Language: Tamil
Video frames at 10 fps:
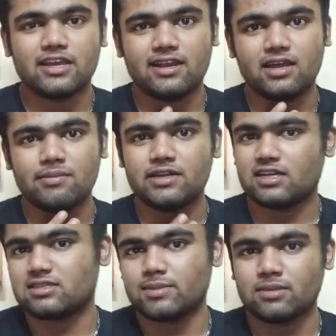எல்லாமே
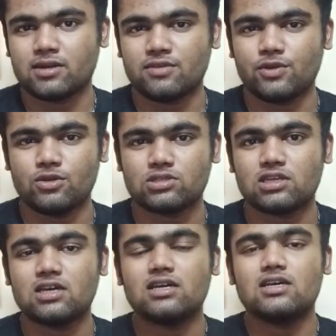டெக் சம்மந்தமான வீடியோஸ்
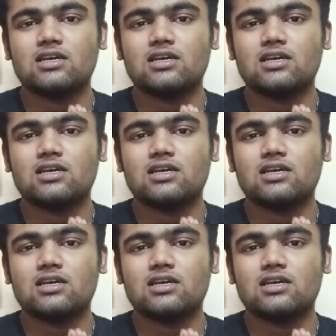தான்